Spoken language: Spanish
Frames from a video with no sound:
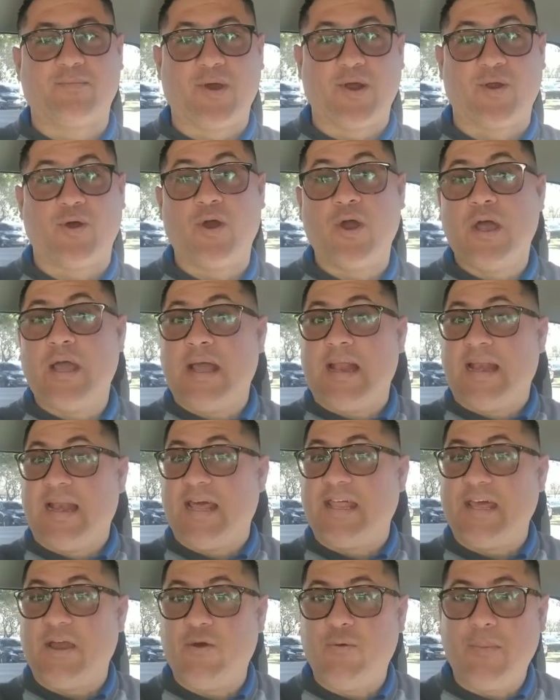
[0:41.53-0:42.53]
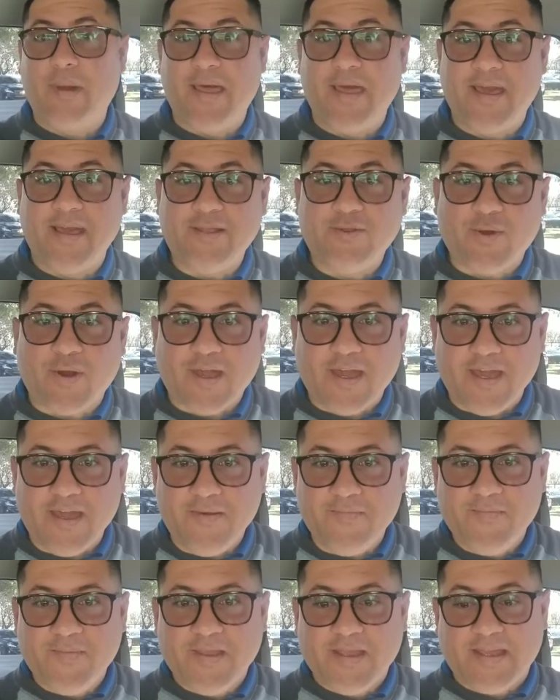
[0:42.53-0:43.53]
Bueno, les dejo un pedidito
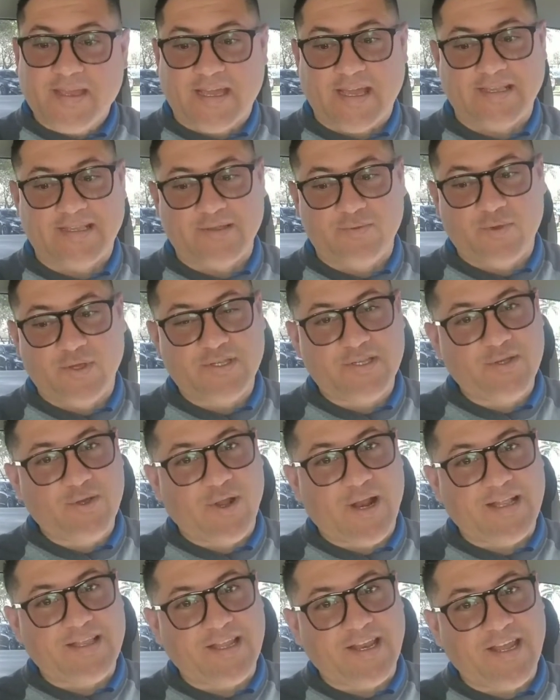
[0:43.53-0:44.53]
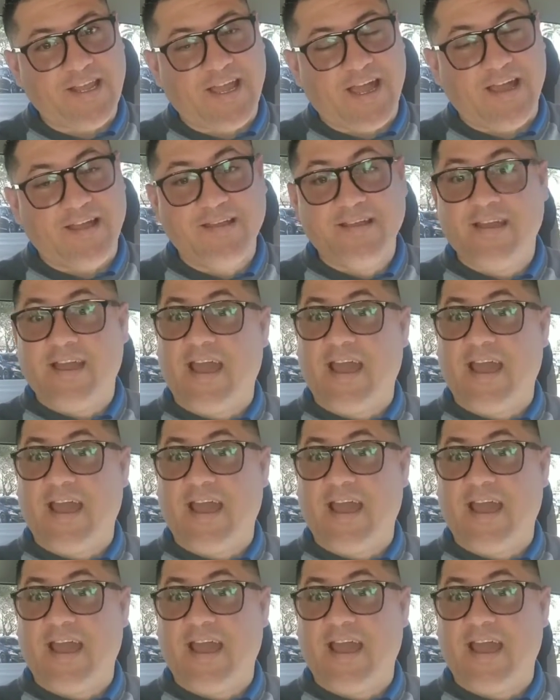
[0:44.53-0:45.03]
aquí que si no es idolatría,